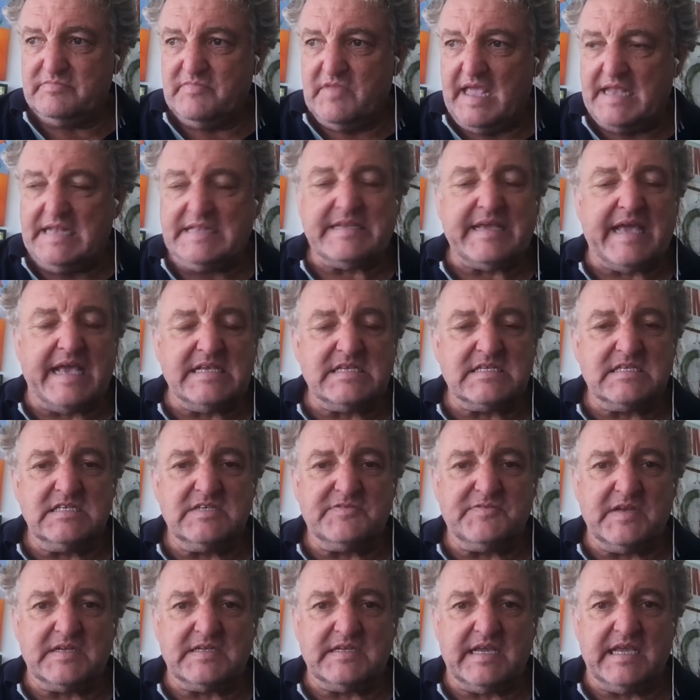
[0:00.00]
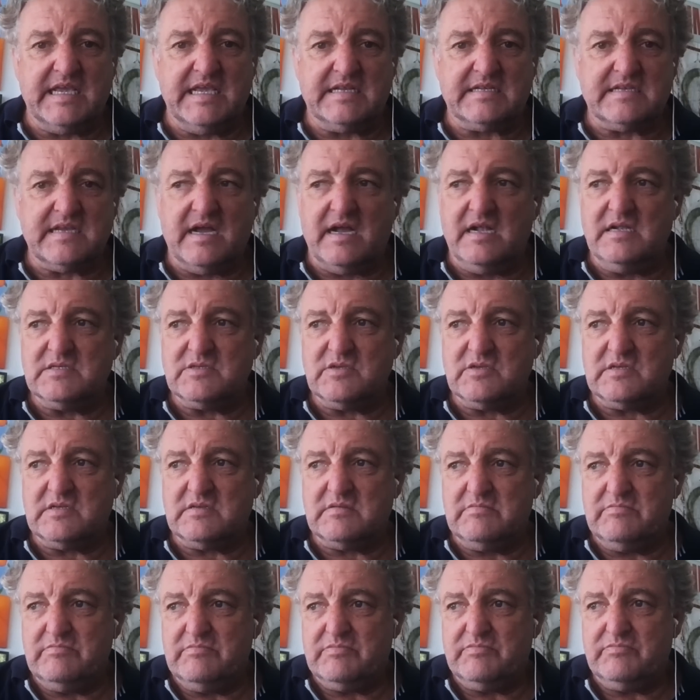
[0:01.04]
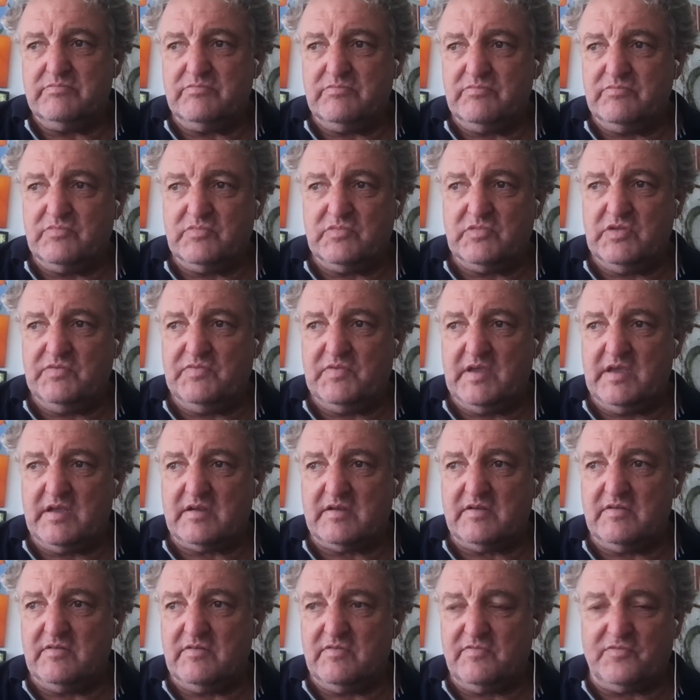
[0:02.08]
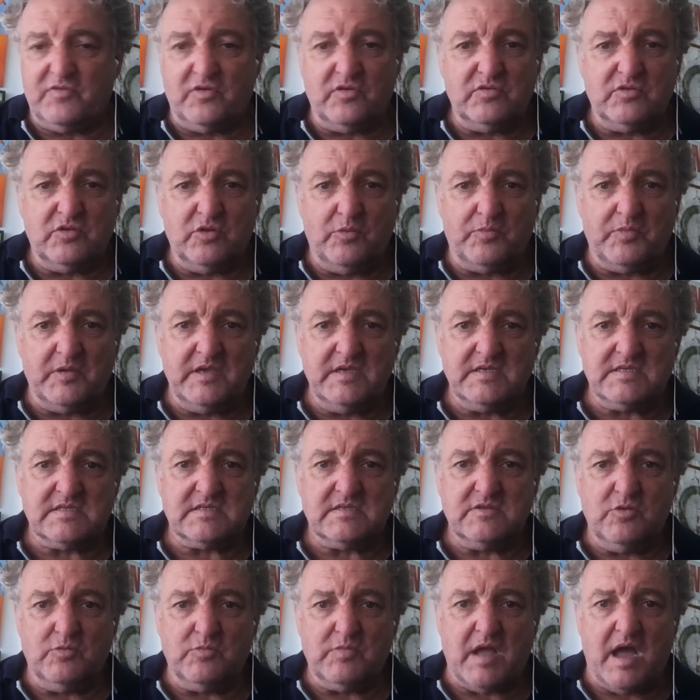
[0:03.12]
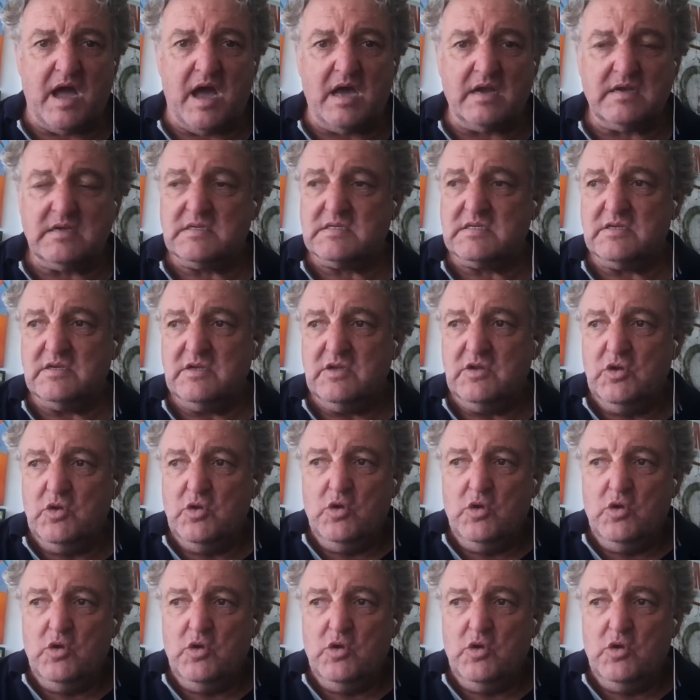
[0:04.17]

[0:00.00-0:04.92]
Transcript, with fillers: Interessensvertreter, also die werden von Lobbyisten umgarnt.